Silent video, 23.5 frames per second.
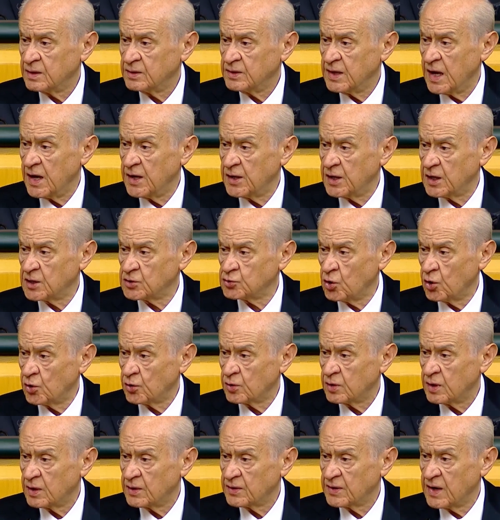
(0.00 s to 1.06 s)
Deirezor,
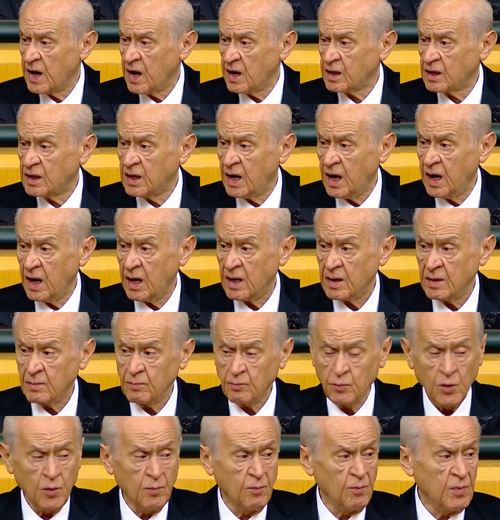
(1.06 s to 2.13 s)
Rakka,
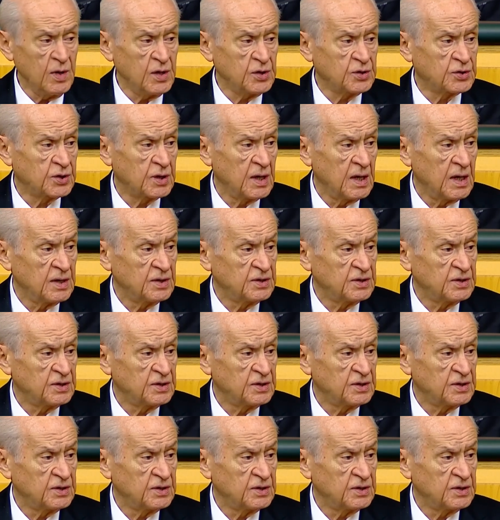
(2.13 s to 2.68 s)
Münbiç,